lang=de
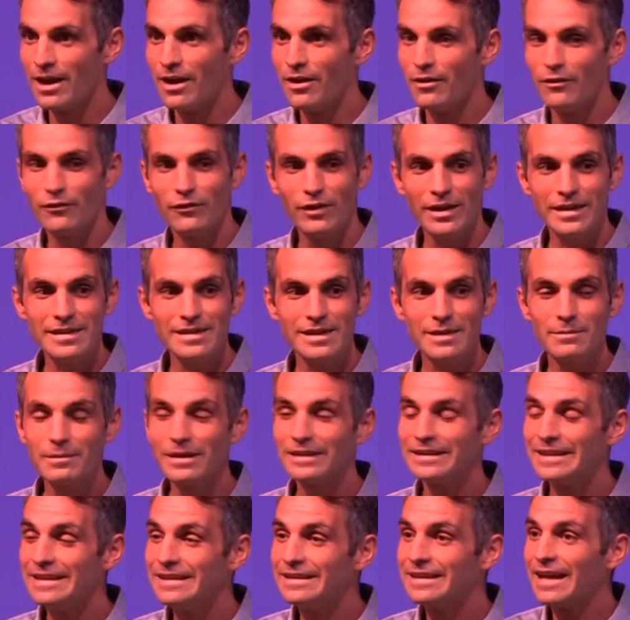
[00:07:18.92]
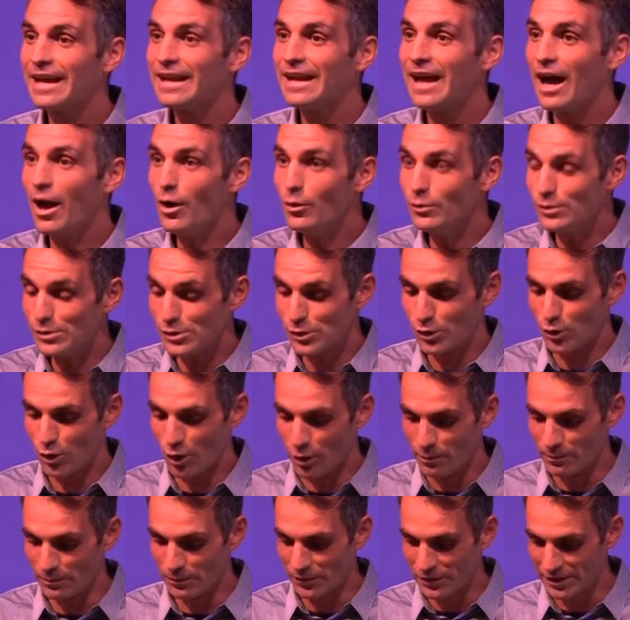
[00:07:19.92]
Wenn jemand in dein Haus
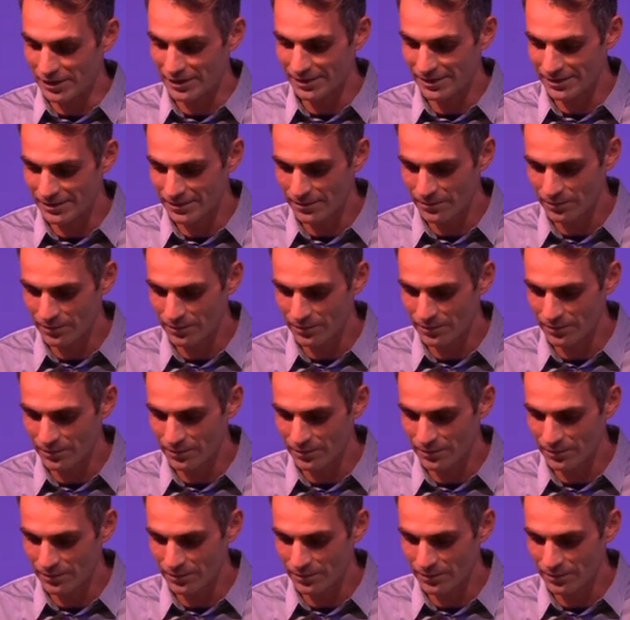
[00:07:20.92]
kommt,